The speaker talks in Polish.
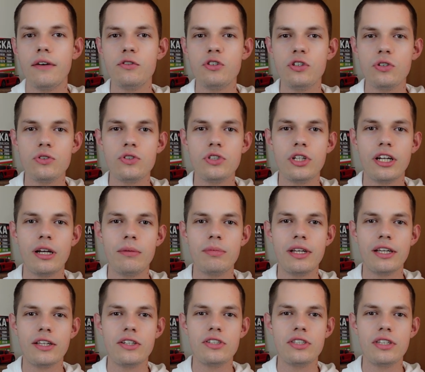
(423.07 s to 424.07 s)
wciąż czekam na
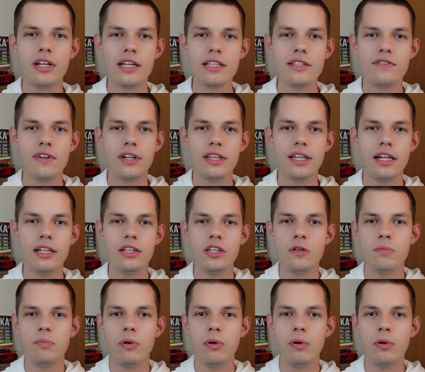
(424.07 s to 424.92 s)
jakiś transfer na linii